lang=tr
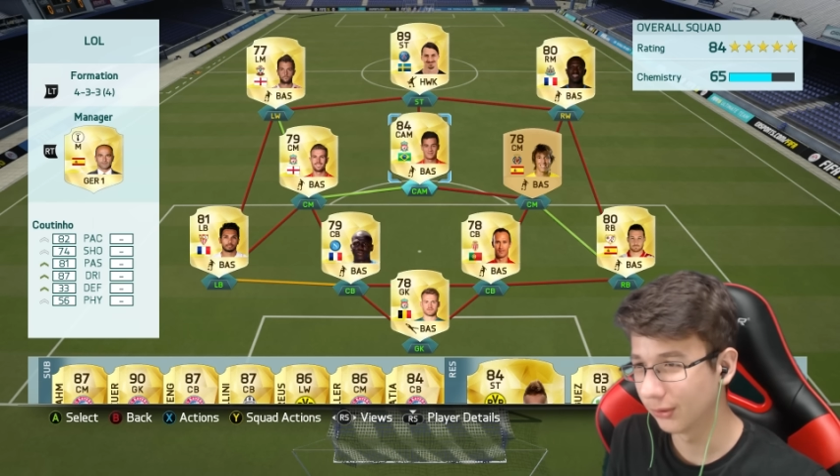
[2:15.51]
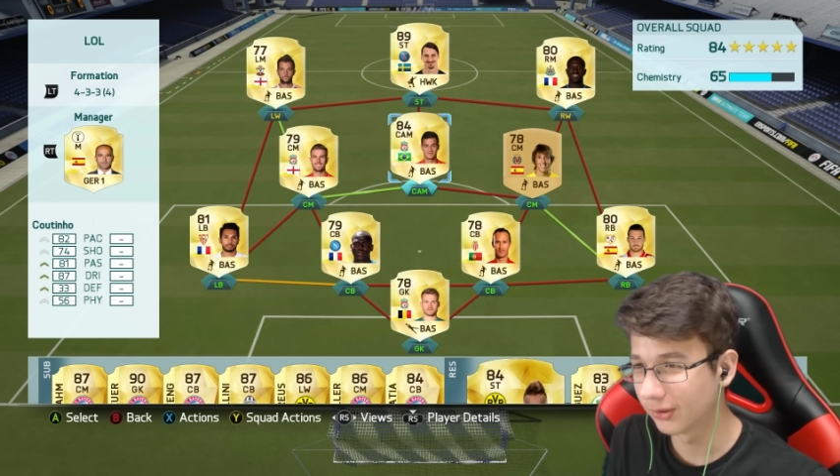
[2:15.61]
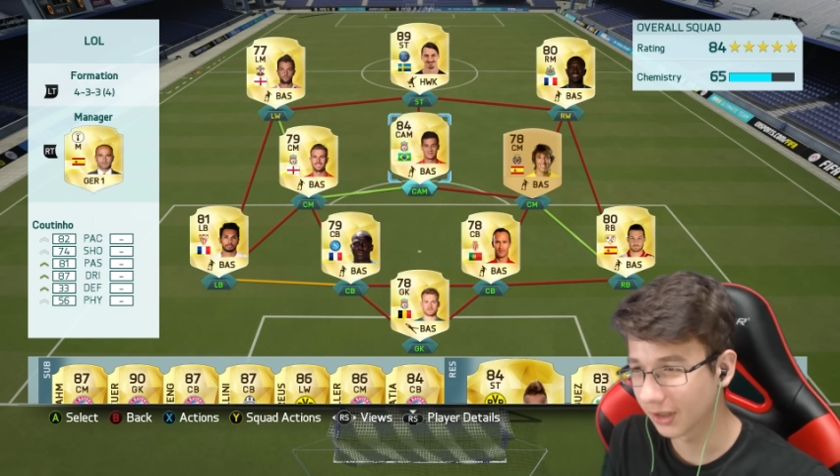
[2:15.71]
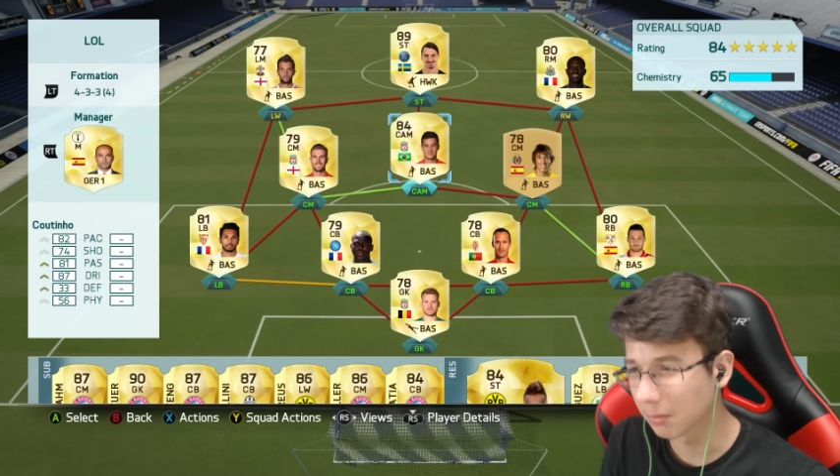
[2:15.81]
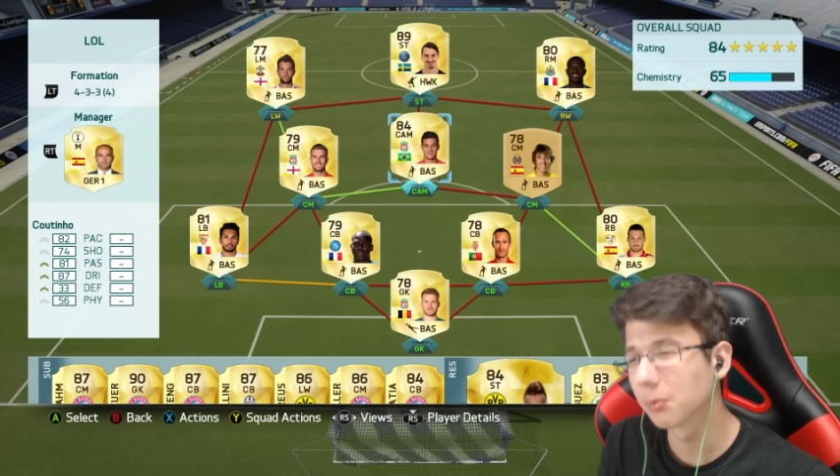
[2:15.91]

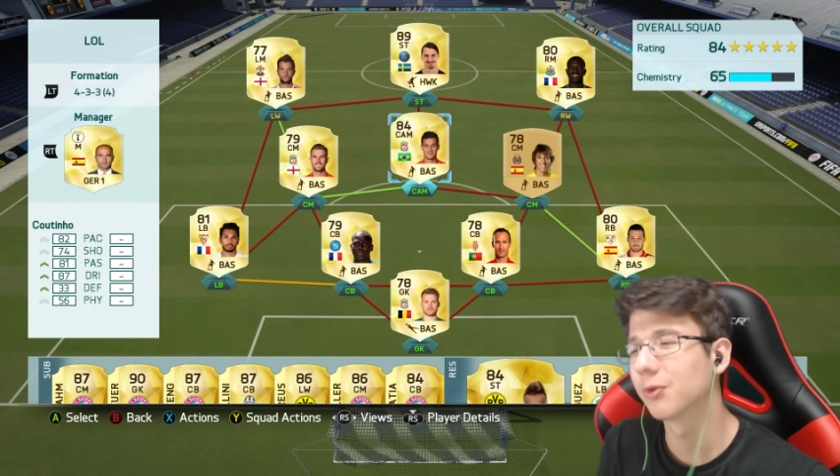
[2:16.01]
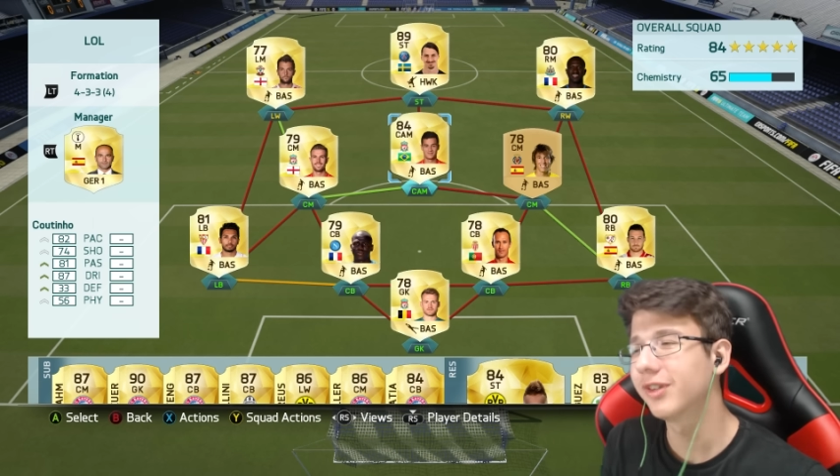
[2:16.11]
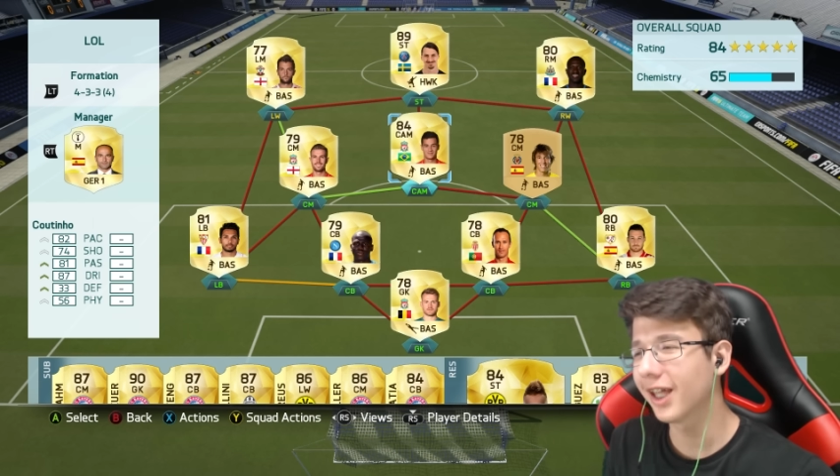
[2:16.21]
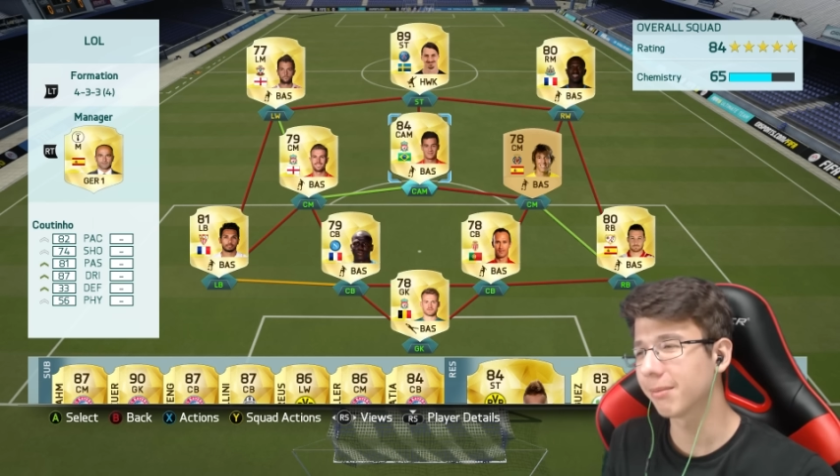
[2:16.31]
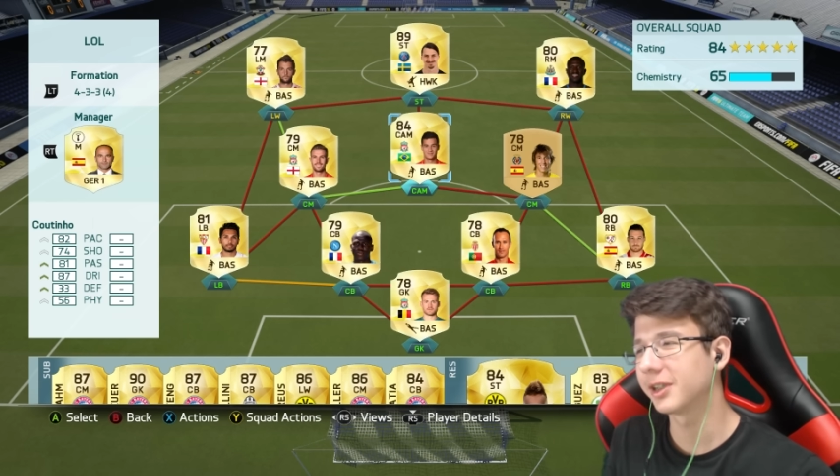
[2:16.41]
oyuncular
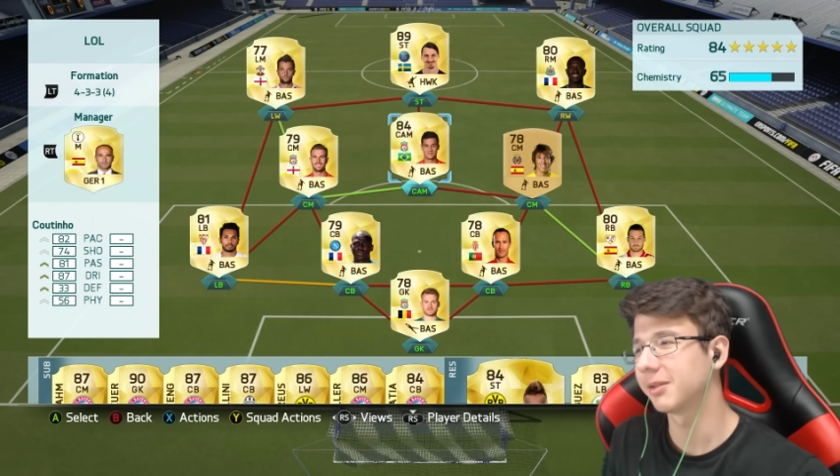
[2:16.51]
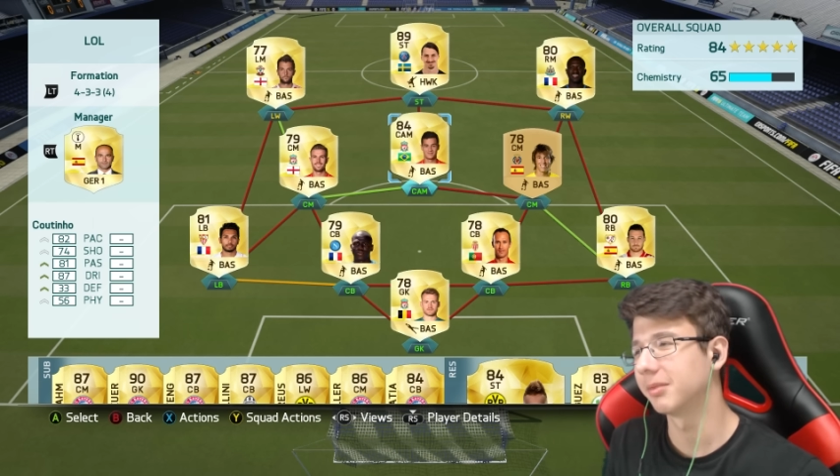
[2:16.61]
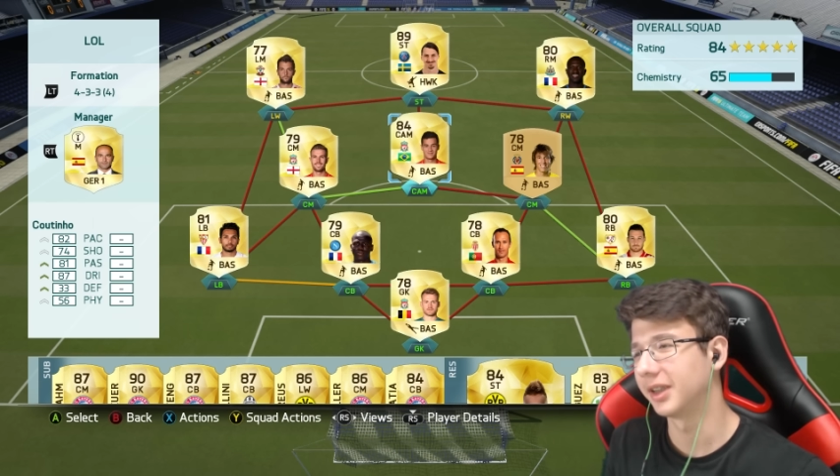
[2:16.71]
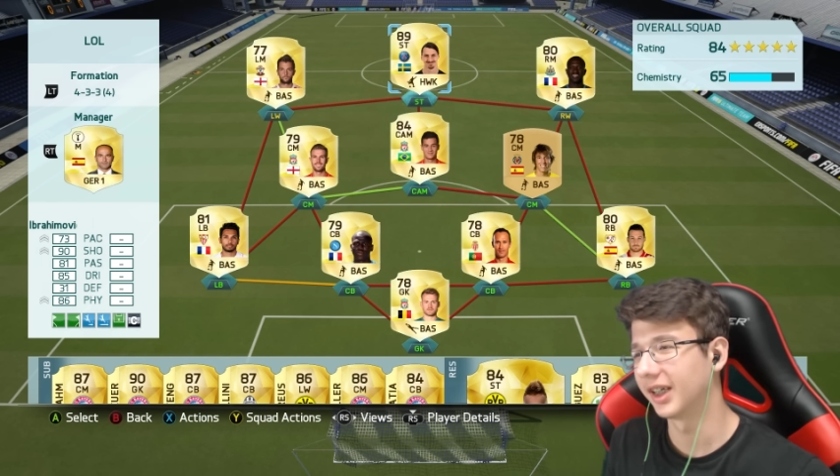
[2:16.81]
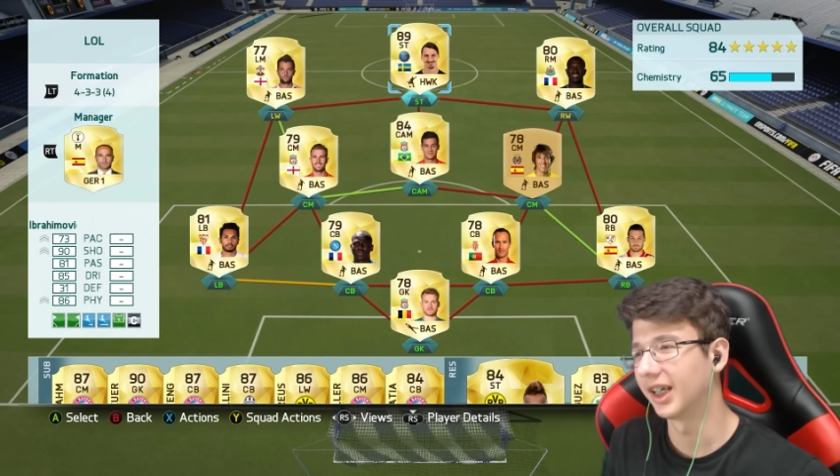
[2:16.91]
bunlar mı
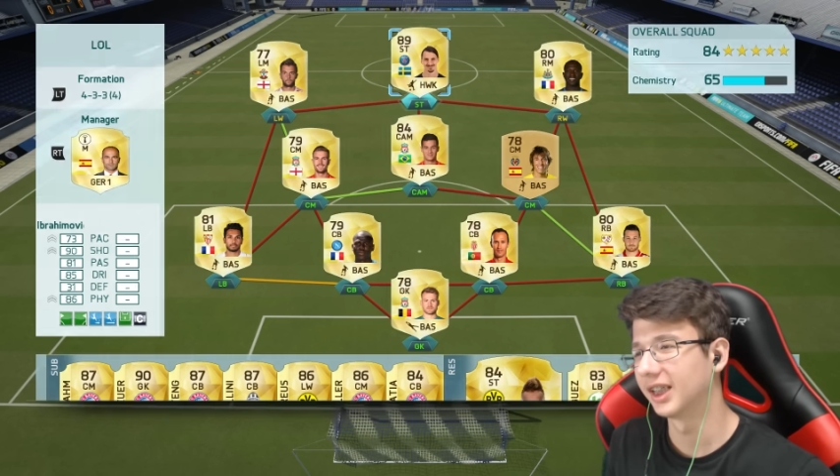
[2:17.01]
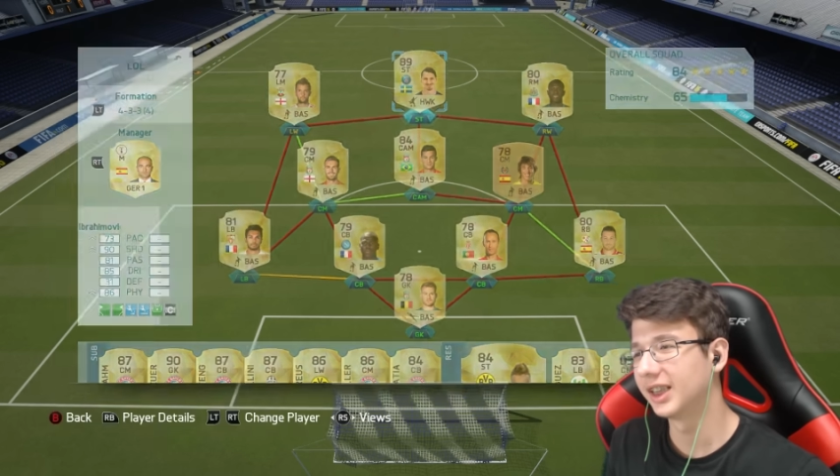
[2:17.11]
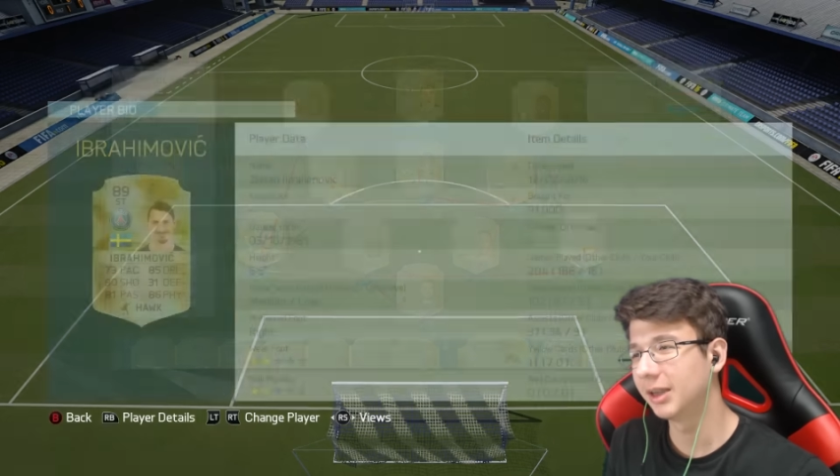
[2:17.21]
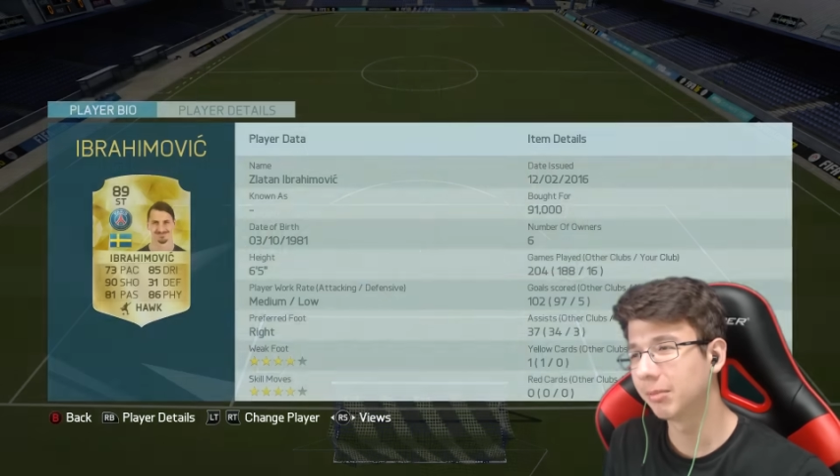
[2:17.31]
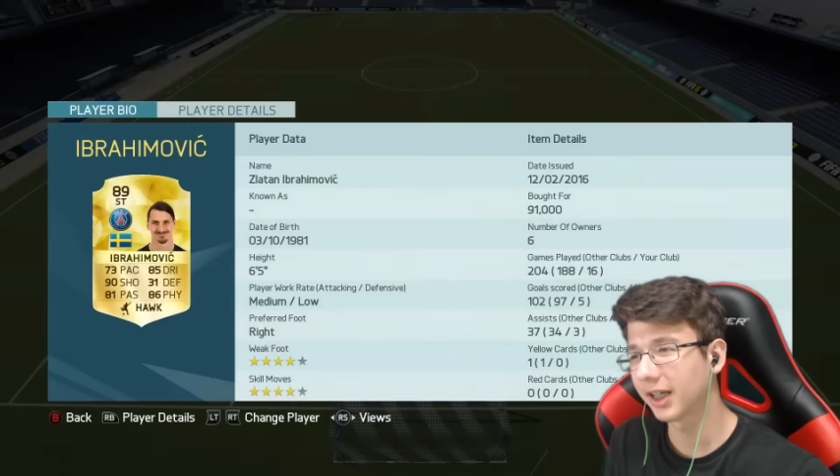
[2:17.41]
şimdi ya?
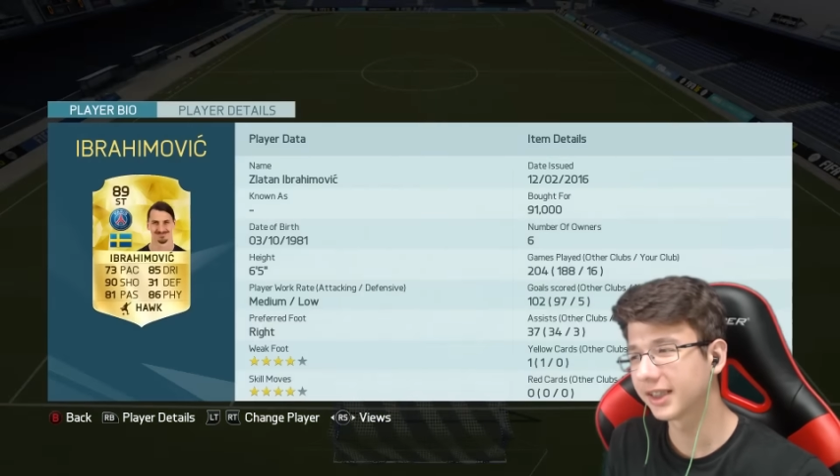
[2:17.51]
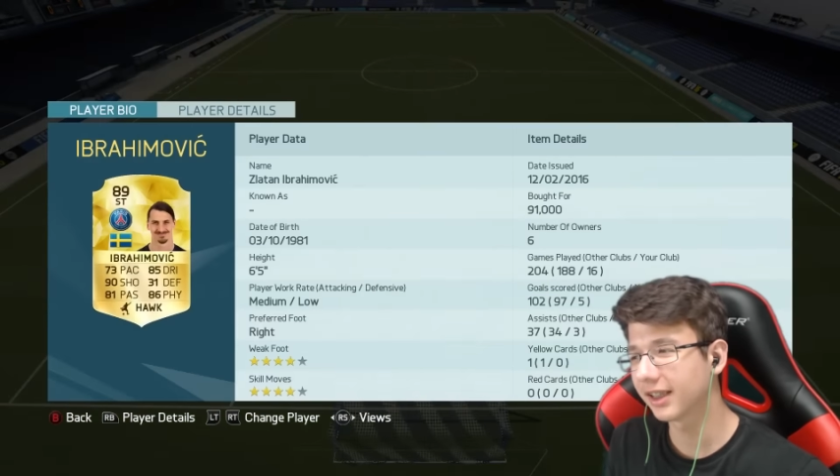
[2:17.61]
İbrahim